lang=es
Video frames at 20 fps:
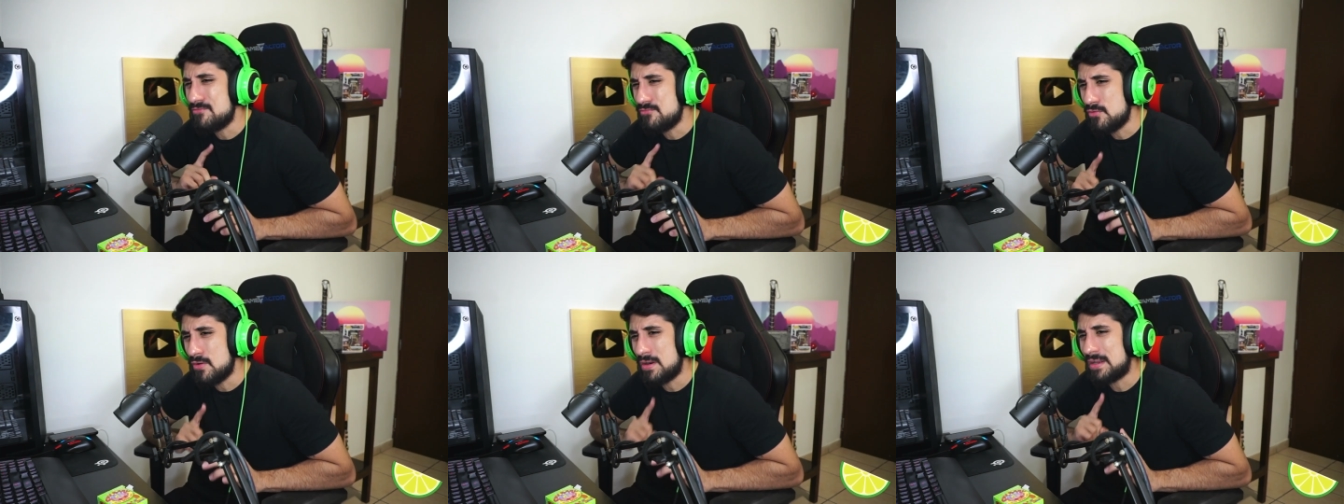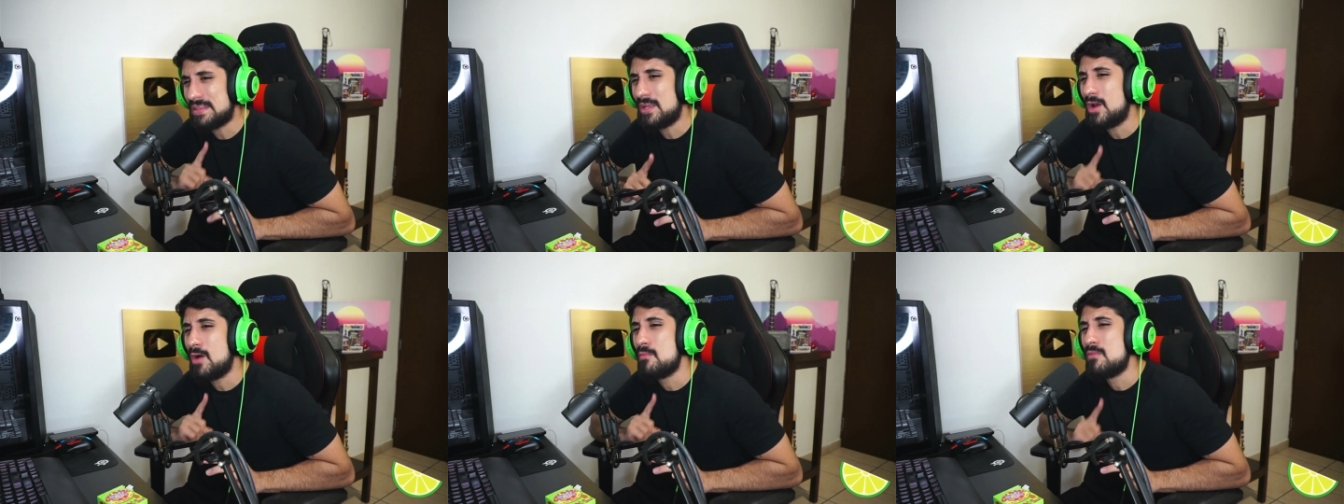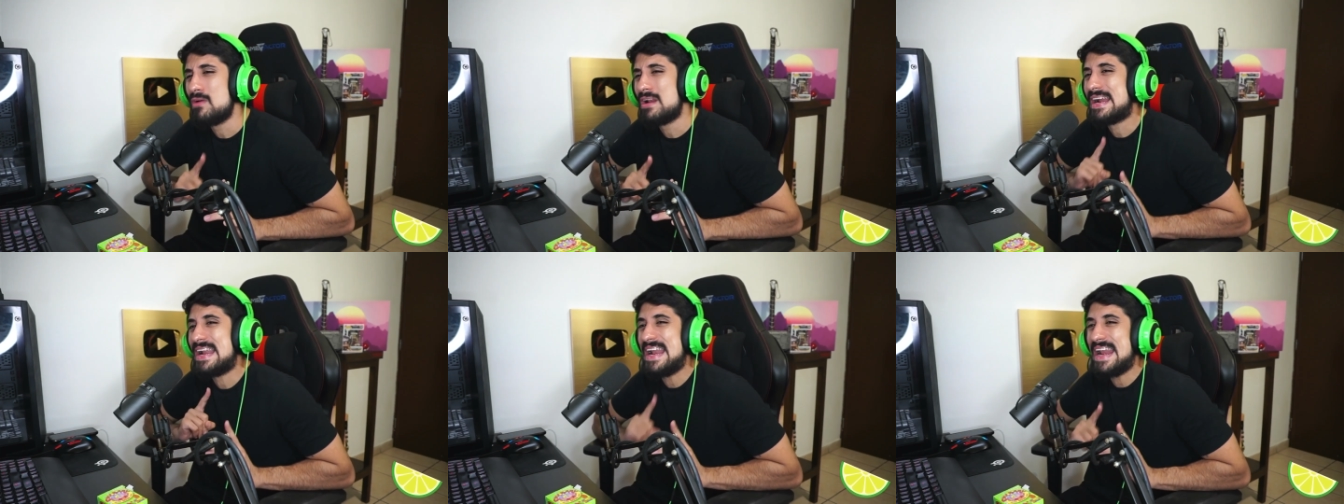fuerte como
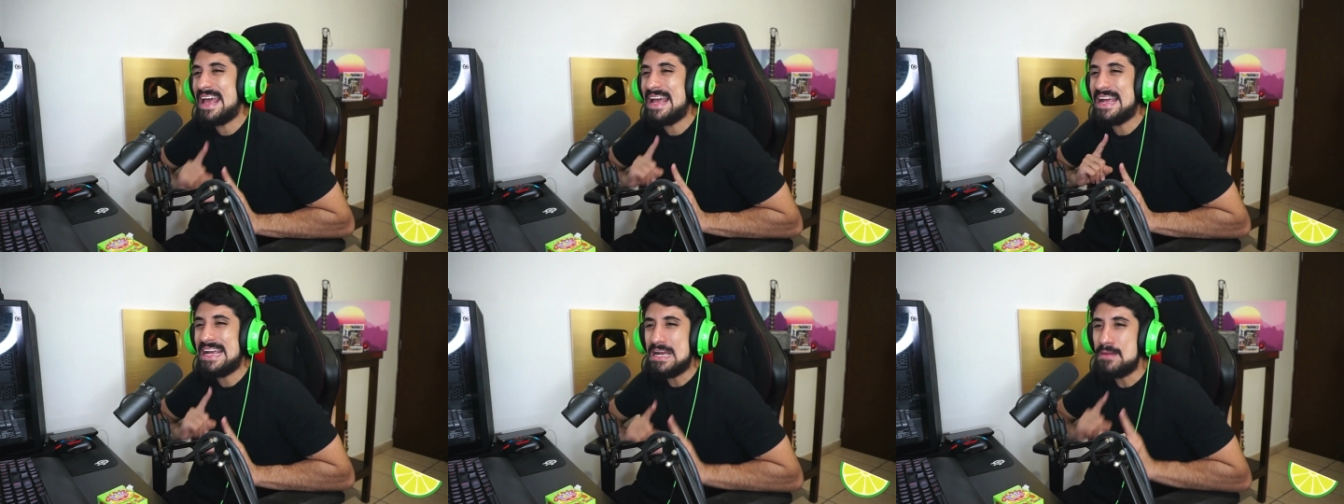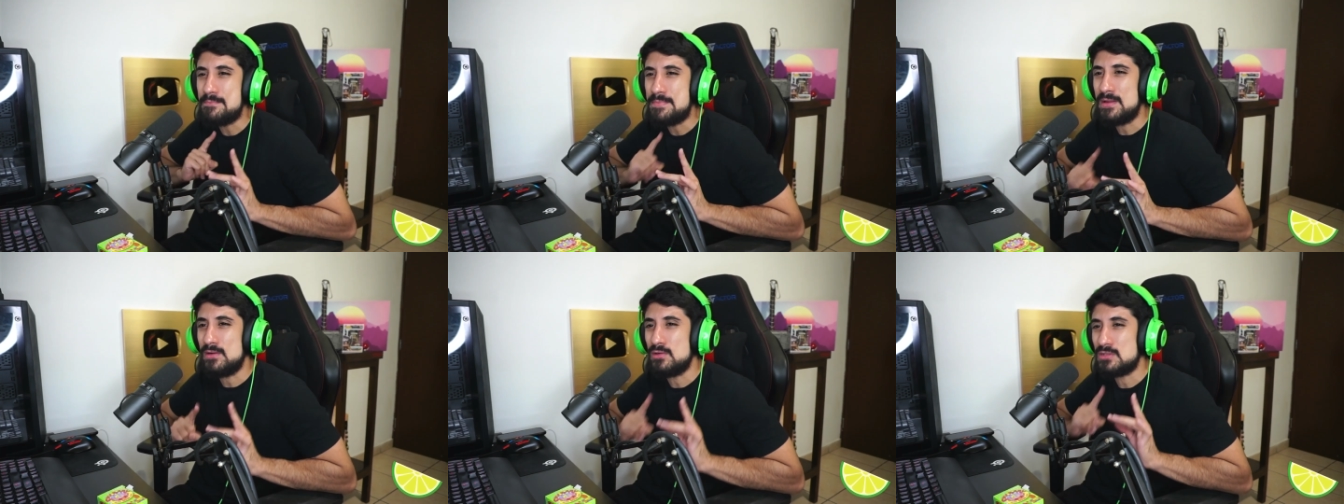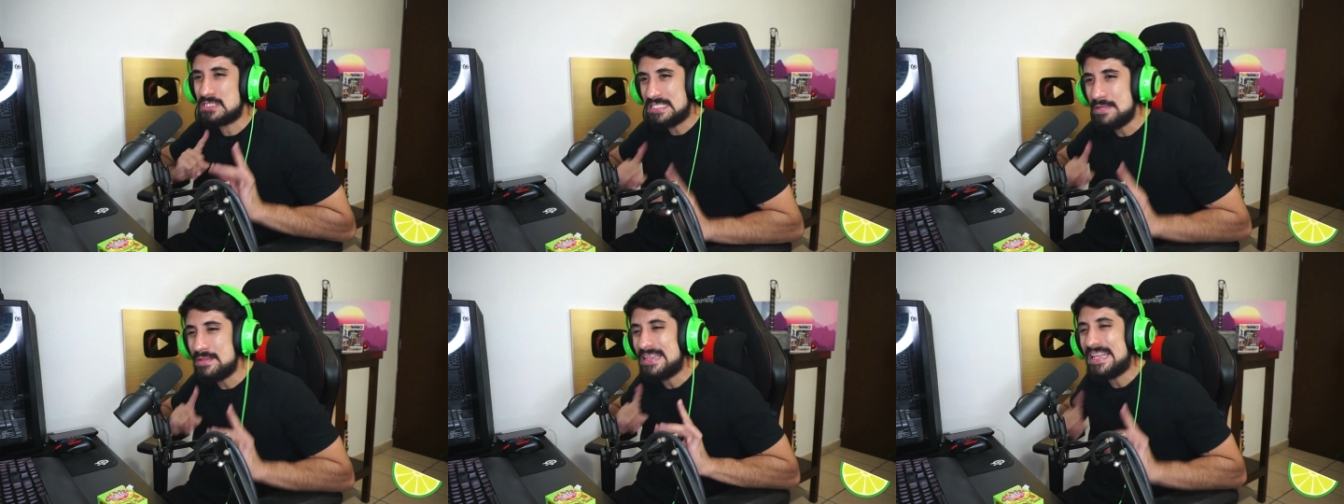la naranja, pero
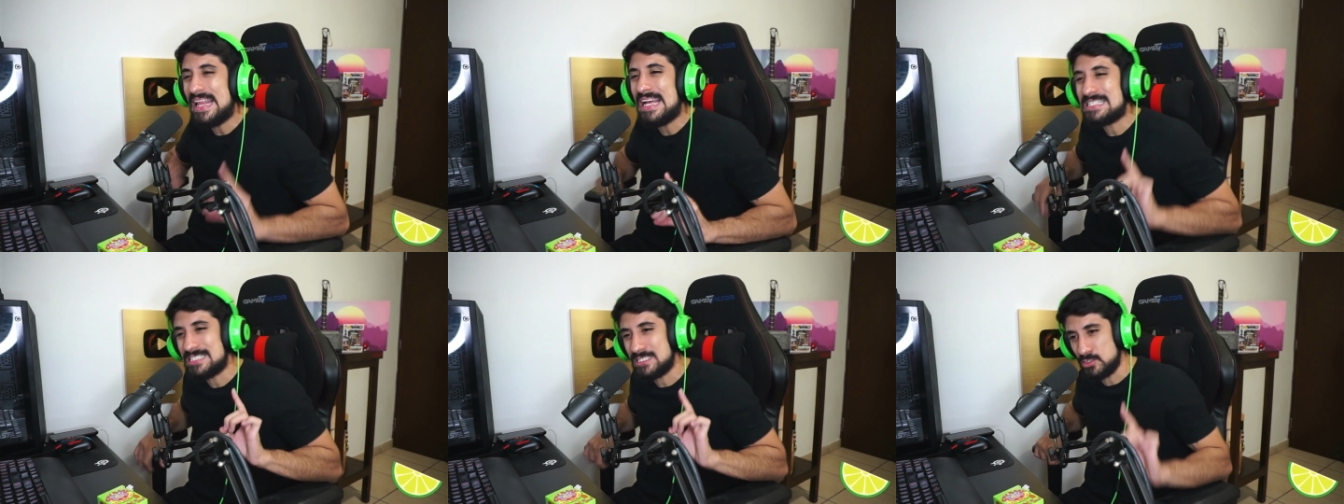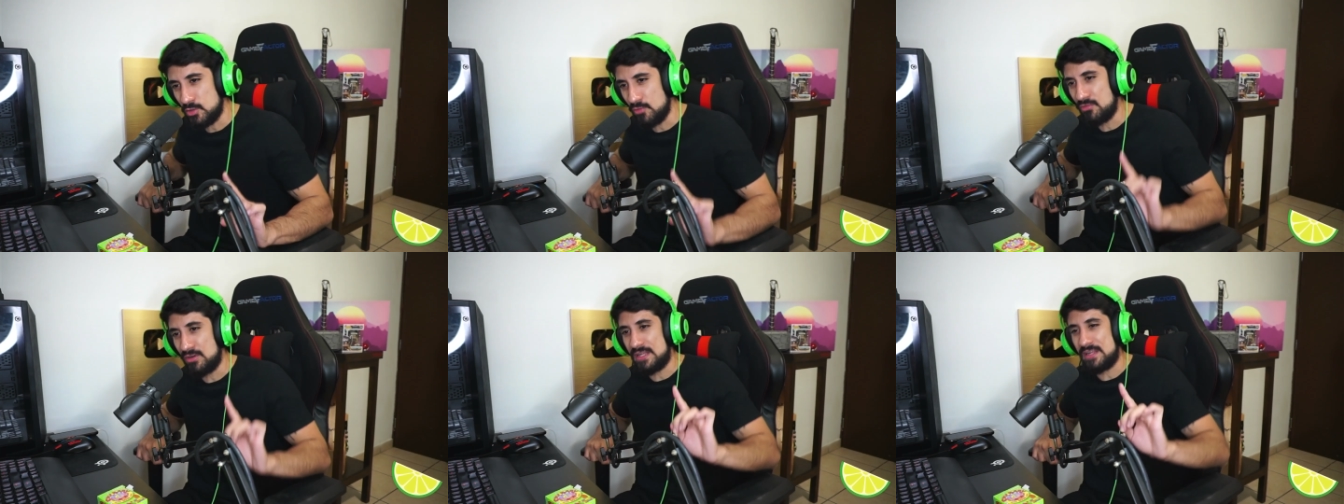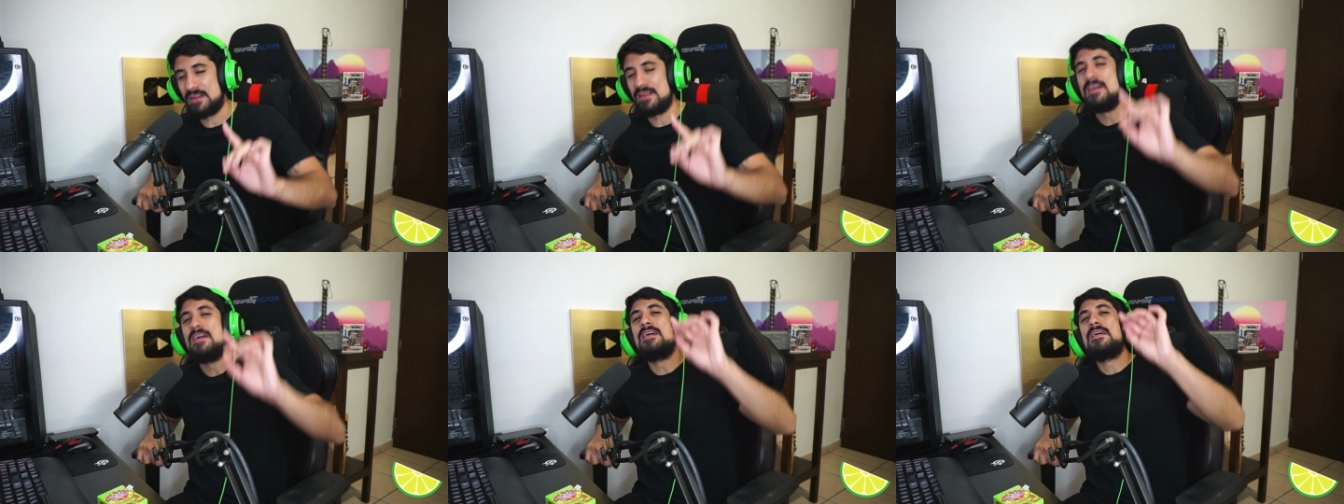sí te hace
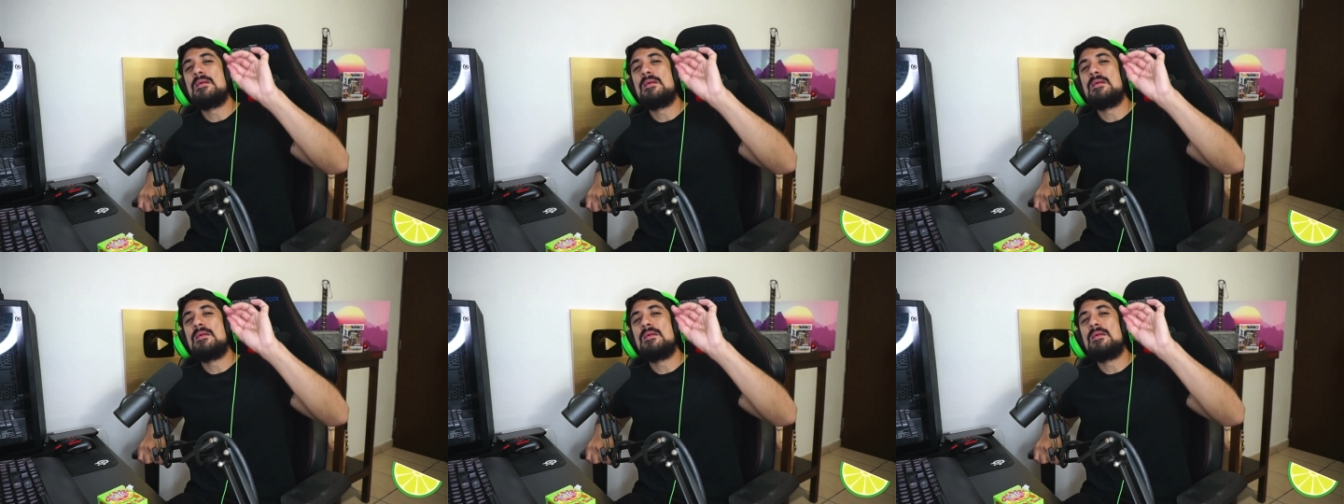sufrir.